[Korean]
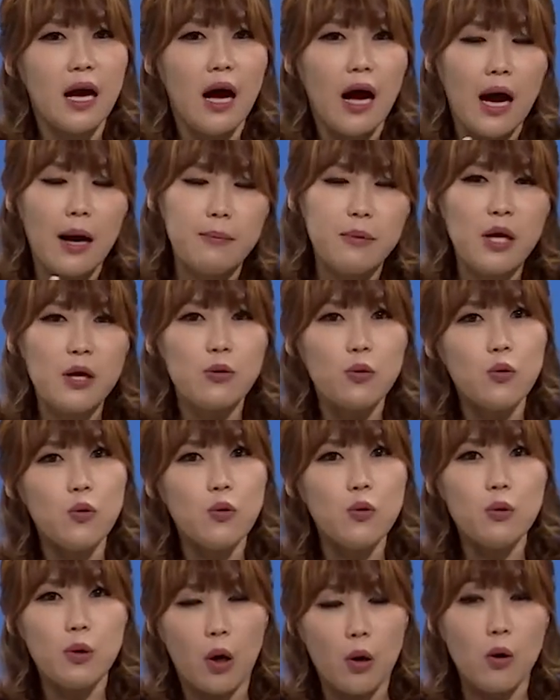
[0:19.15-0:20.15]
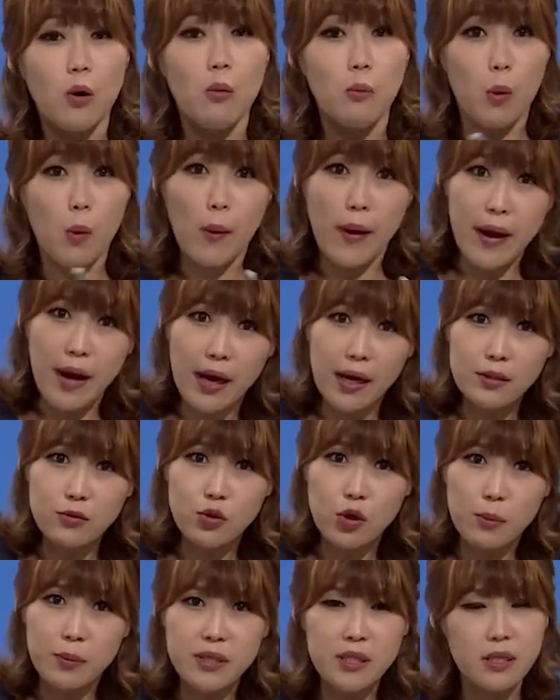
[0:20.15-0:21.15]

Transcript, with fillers: 아무래도 여러 뭐 회화 수업을